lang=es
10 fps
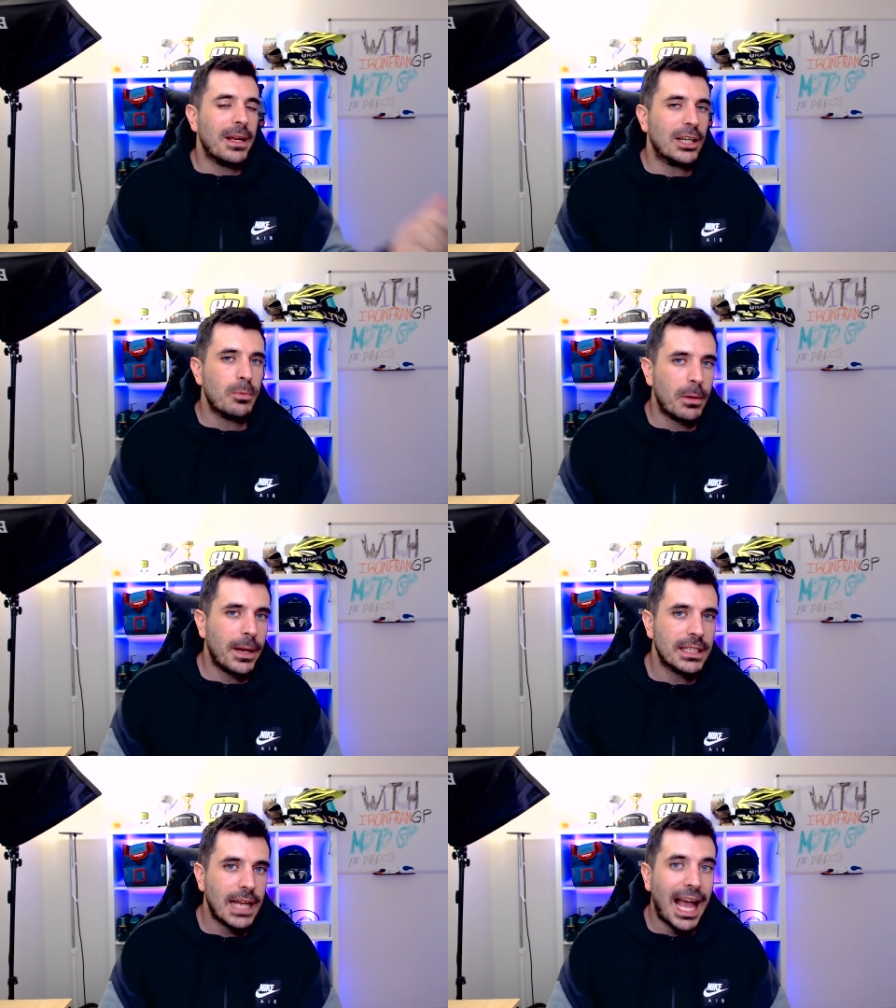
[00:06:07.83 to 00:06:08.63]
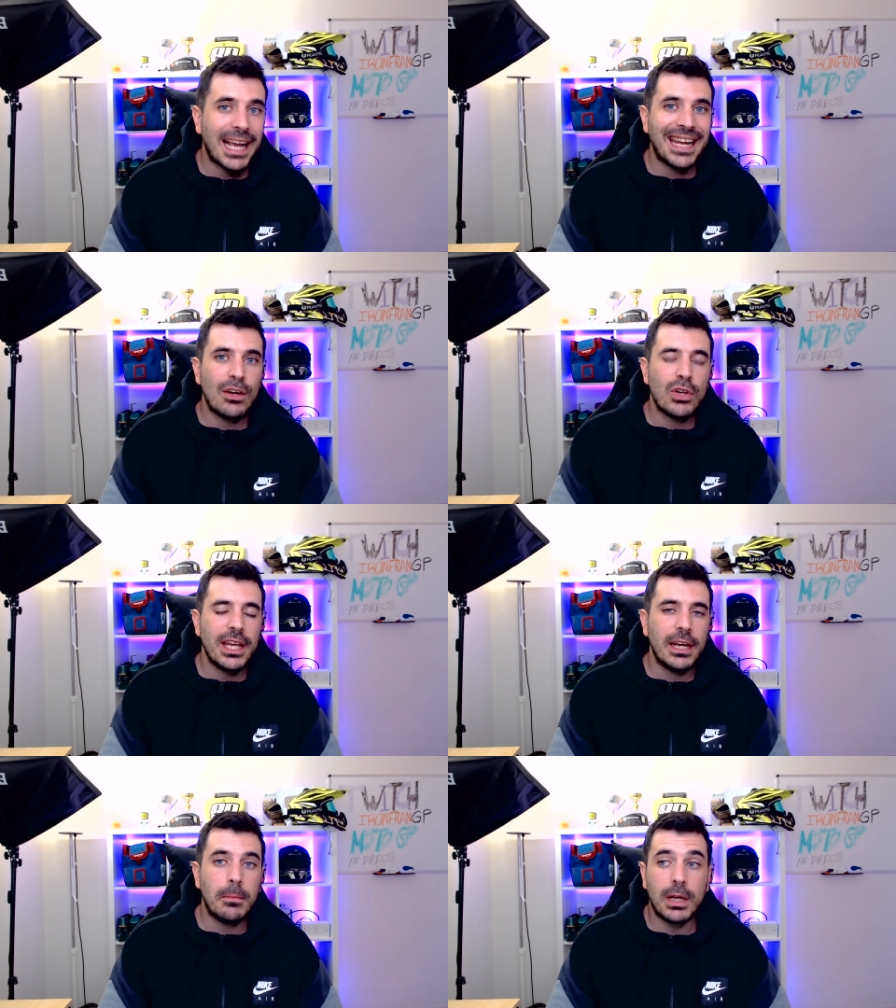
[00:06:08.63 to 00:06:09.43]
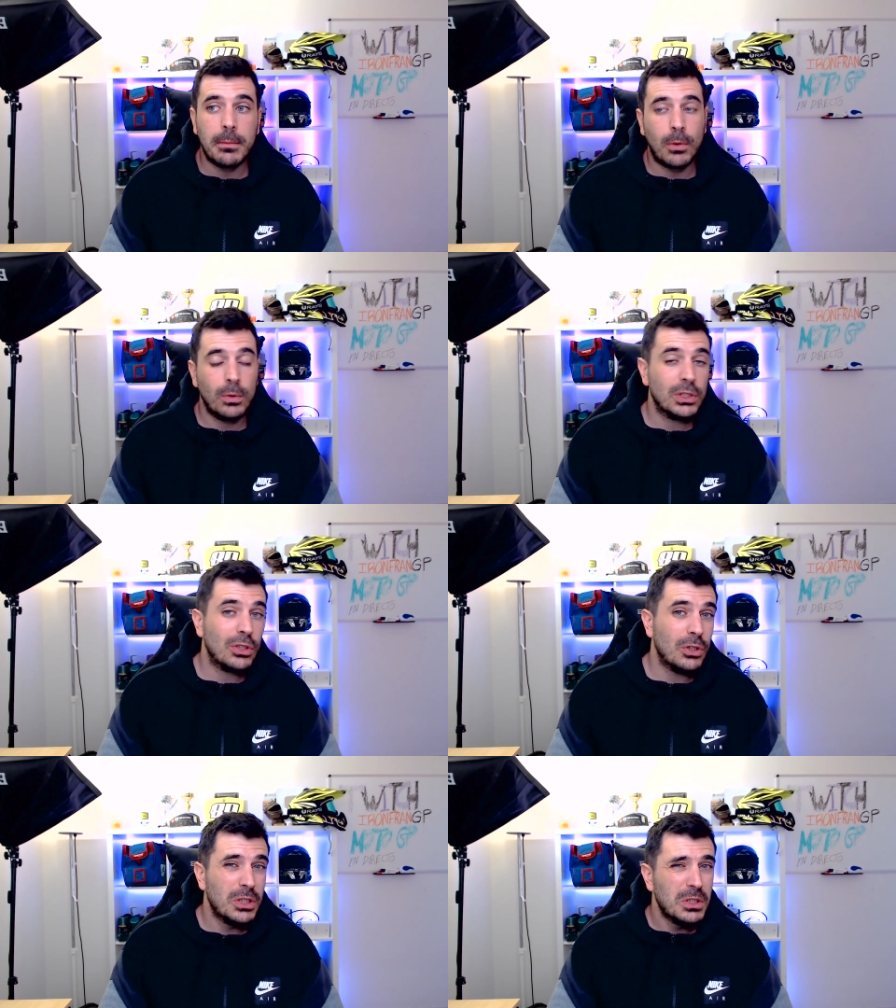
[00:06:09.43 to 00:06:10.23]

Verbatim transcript: ir a Superbikes. a ah, que no quiere, porque por lo visto